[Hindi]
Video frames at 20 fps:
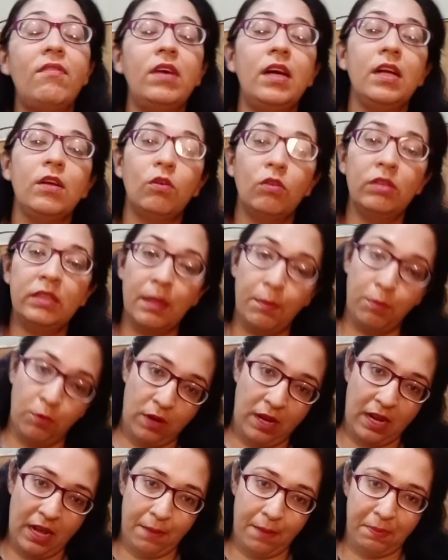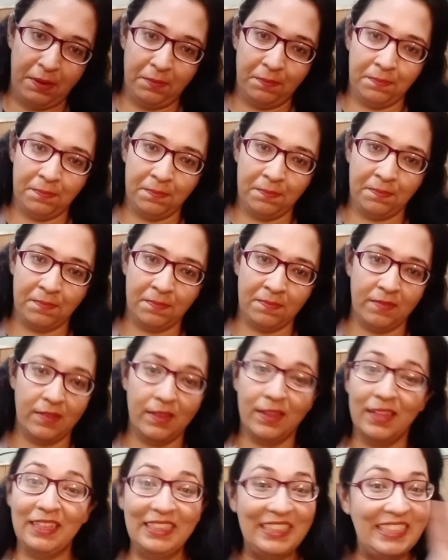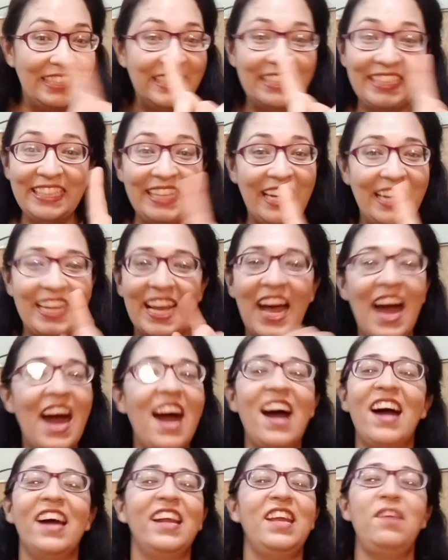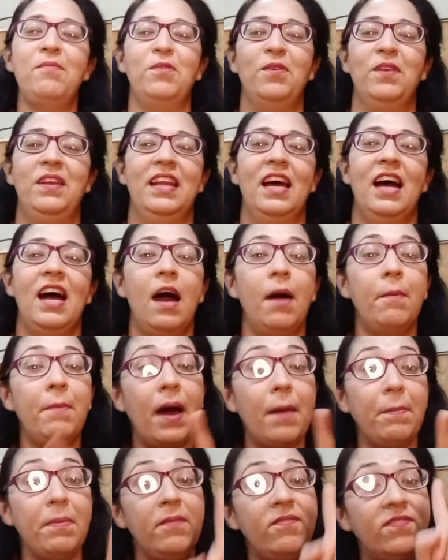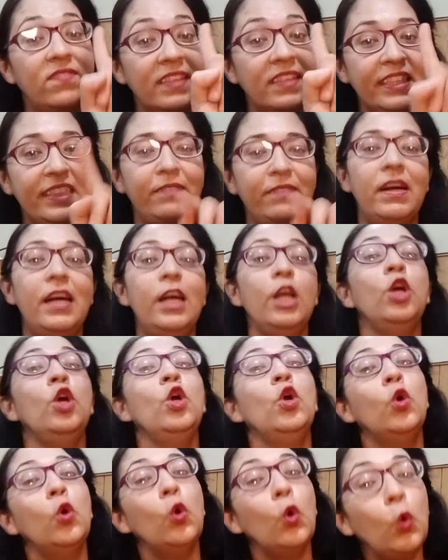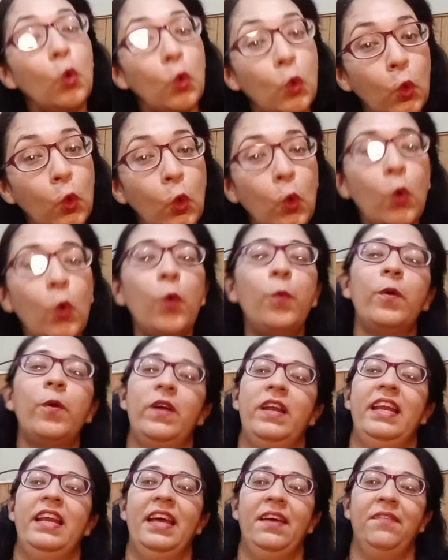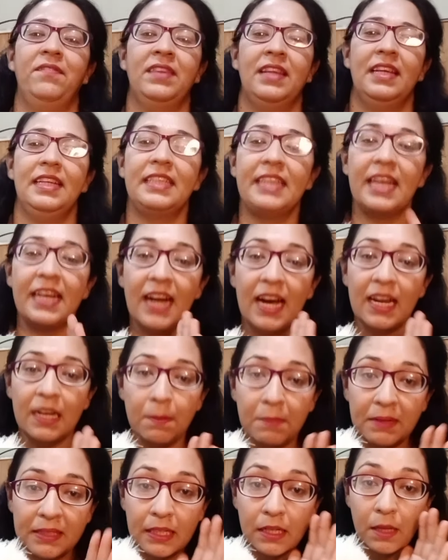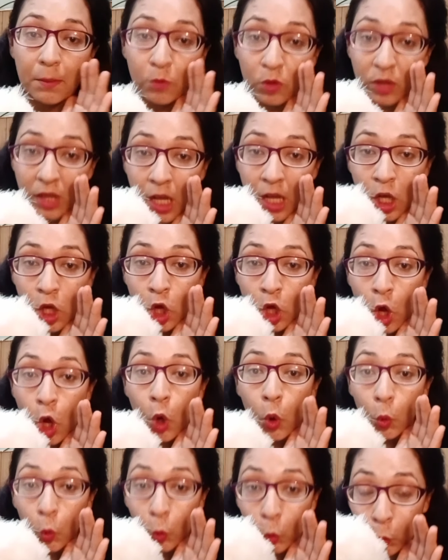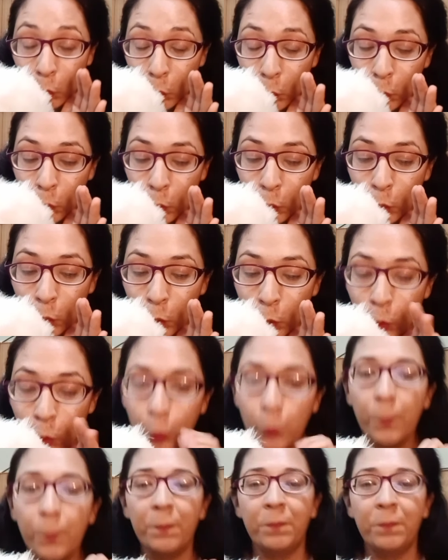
वर्ड कौन सा बोलना है आपने जी नहीं आ नहीं बोलना अब आपने फर्स्ट वर्ड ऊ बोलना है इसके कान के बाद जाके बोलना है ऊ